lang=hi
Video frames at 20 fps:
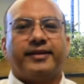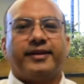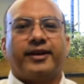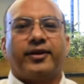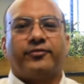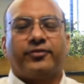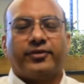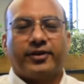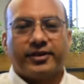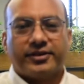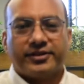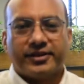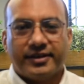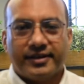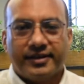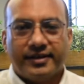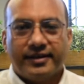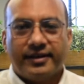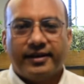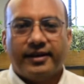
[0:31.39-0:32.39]
की डेफिनेशन
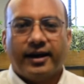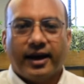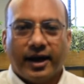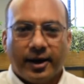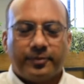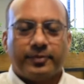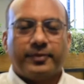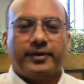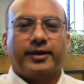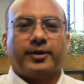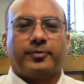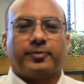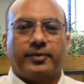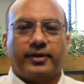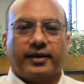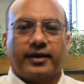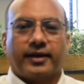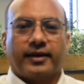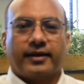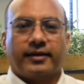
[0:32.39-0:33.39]
अपनी
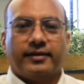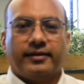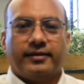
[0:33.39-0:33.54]
अपनी है